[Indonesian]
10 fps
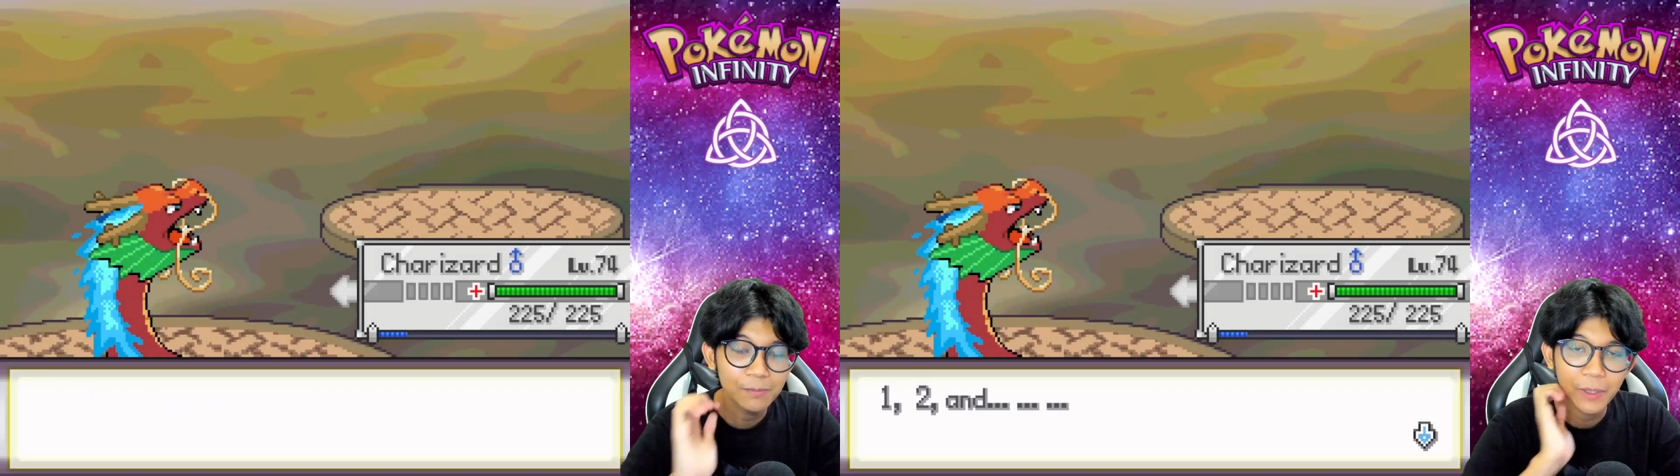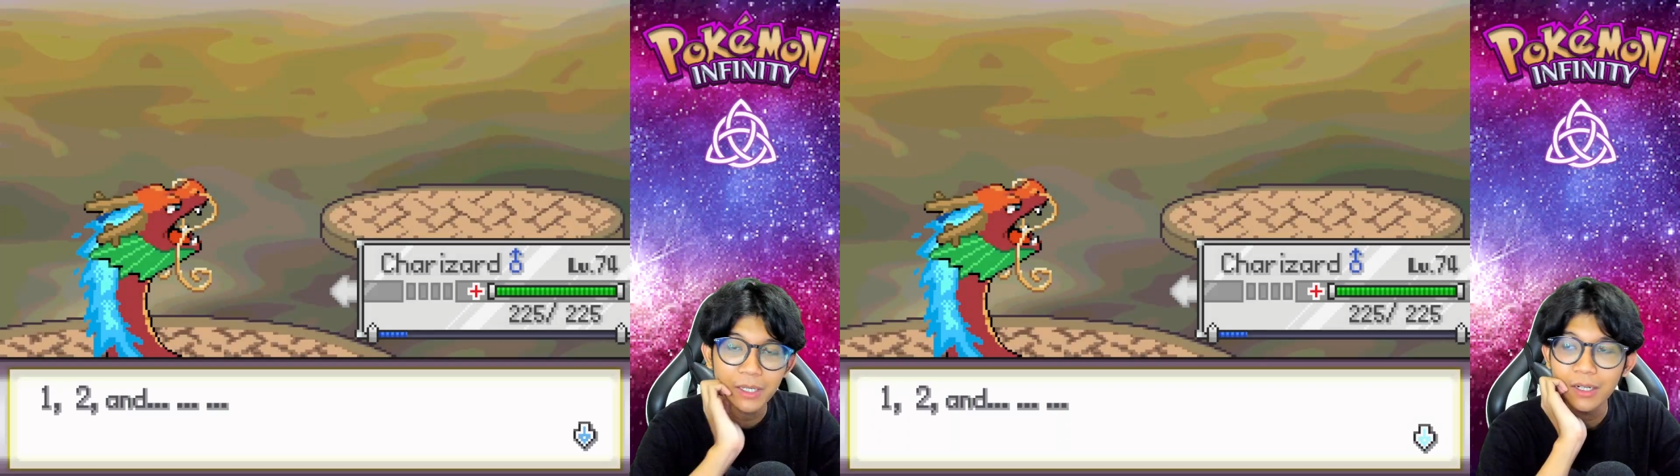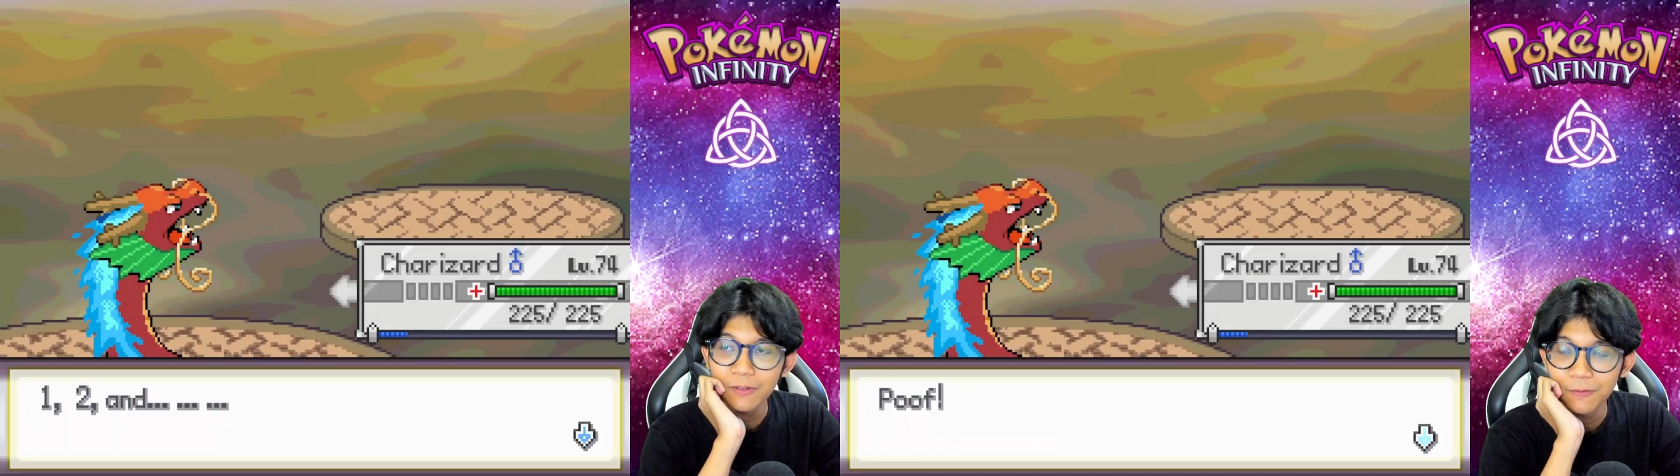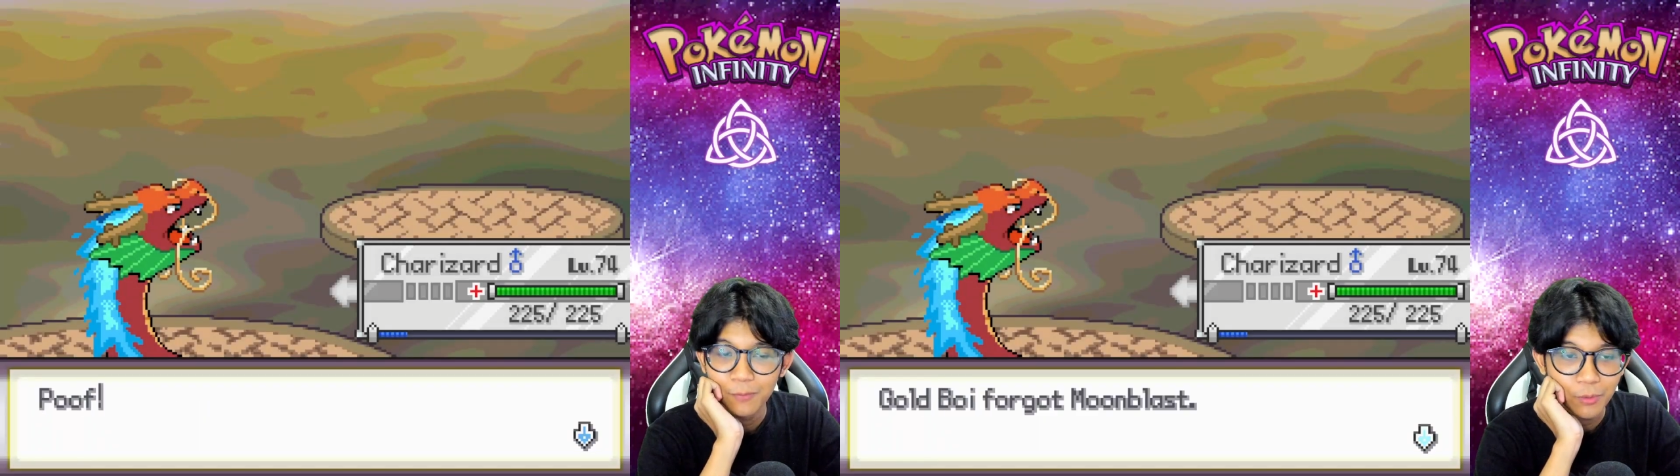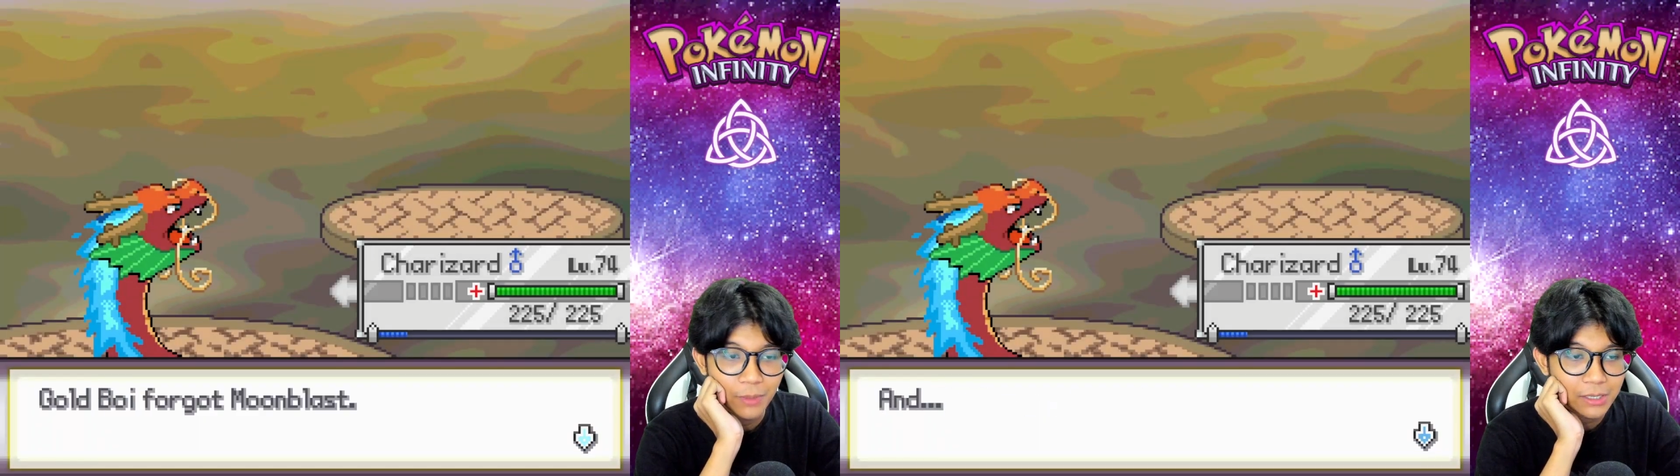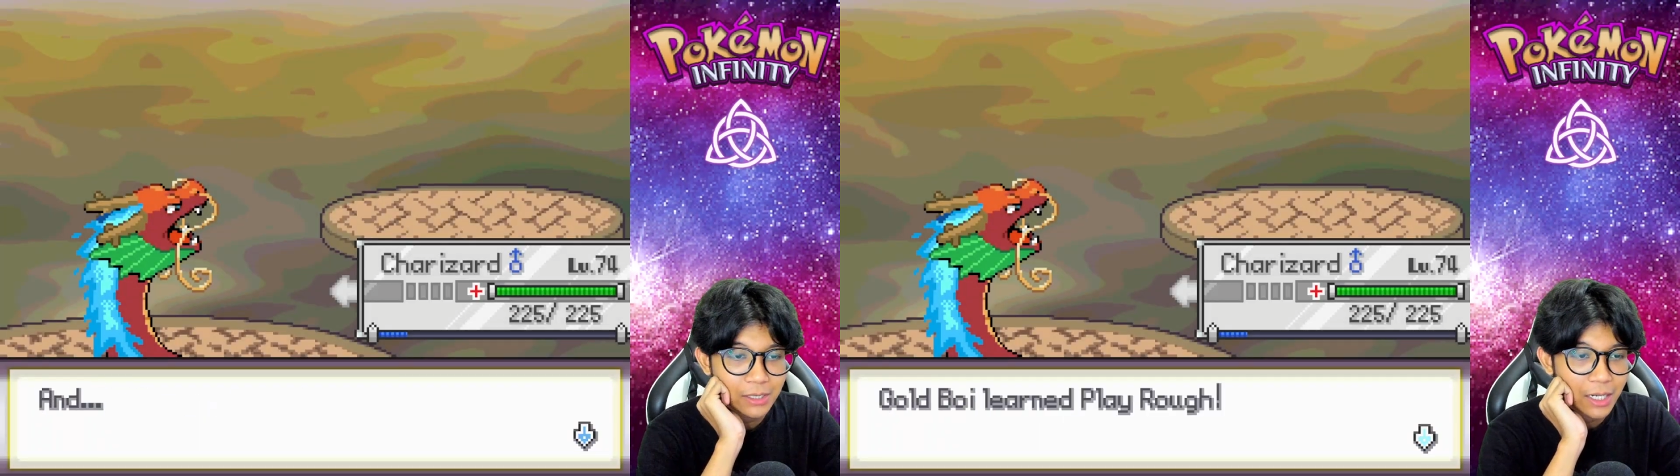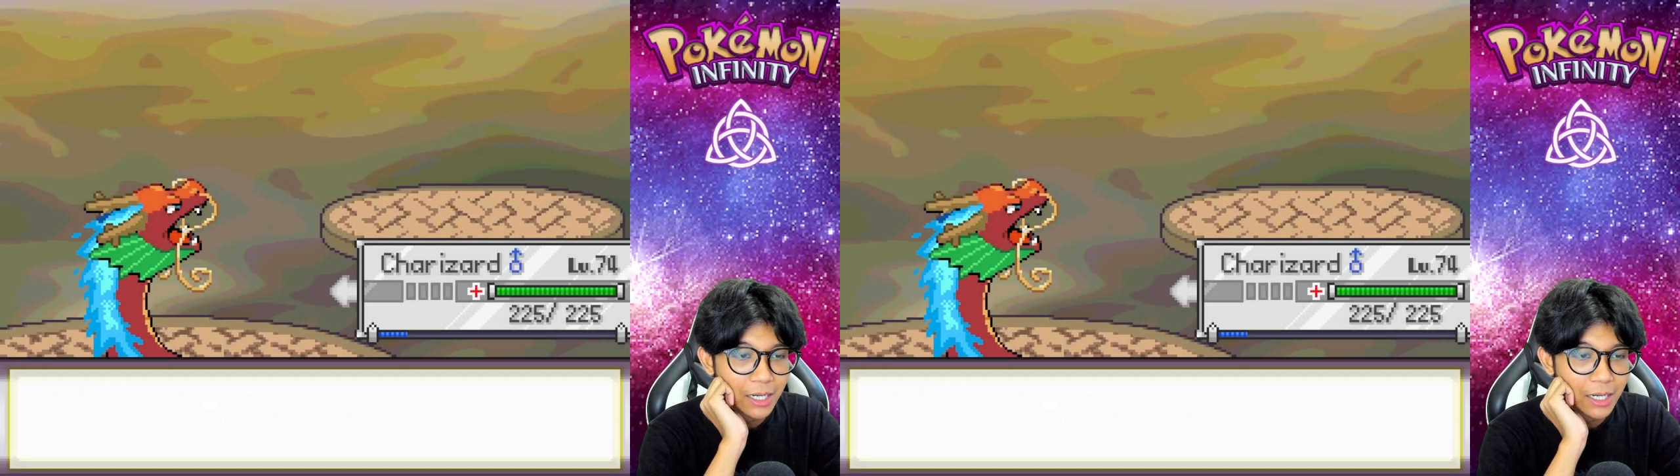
Play rough. 19-nya kita